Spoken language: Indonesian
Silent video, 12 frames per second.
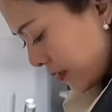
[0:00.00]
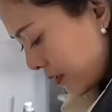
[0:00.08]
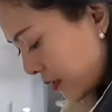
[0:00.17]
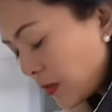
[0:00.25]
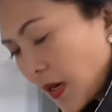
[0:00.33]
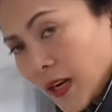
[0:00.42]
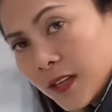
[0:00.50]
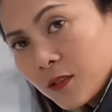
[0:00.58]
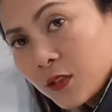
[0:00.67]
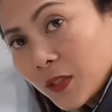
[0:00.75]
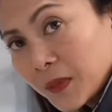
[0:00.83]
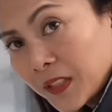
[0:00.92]
sebelah
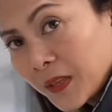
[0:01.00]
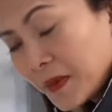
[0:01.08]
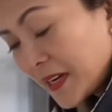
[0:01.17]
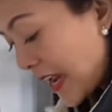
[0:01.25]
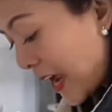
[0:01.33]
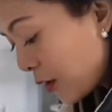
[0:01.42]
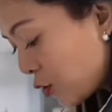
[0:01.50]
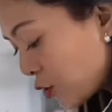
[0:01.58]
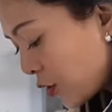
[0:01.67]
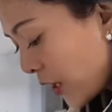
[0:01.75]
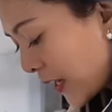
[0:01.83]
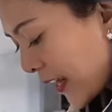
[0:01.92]
aku teman-teman aku
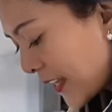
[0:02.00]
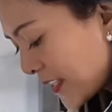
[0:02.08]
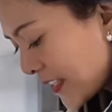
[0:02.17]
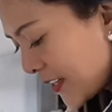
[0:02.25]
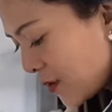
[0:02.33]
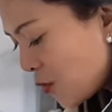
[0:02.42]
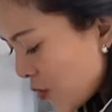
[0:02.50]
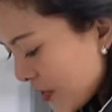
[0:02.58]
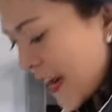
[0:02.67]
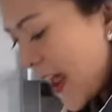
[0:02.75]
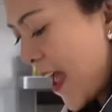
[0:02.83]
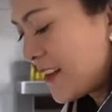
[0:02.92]
juga kasih
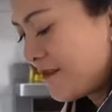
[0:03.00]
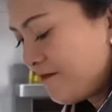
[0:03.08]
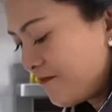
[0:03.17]
udang